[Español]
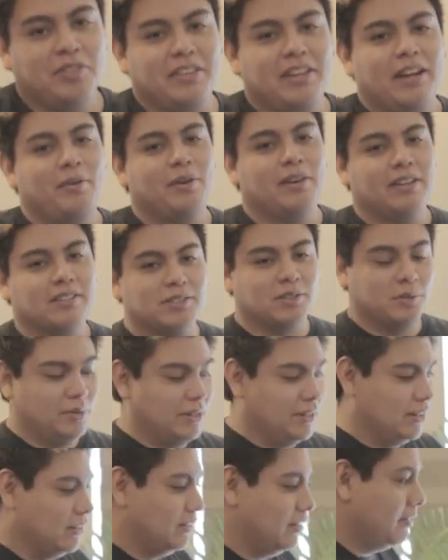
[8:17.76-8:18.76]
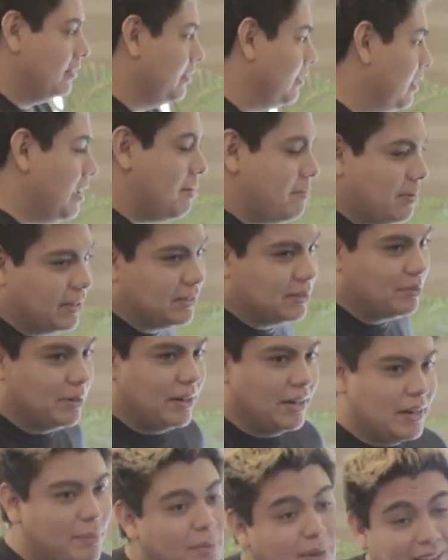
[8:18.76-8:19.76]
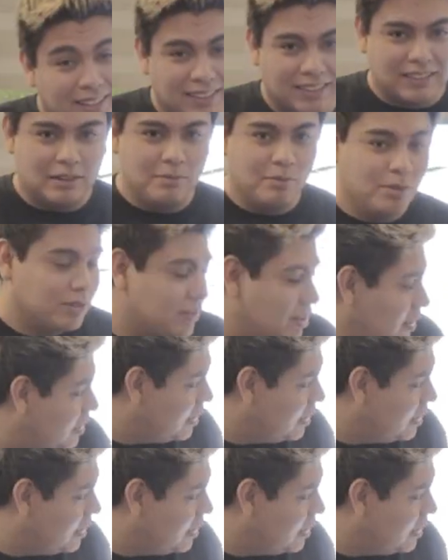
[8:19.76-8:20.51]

día voy a descubrirlo. Fíjense por acá, por acá tenemos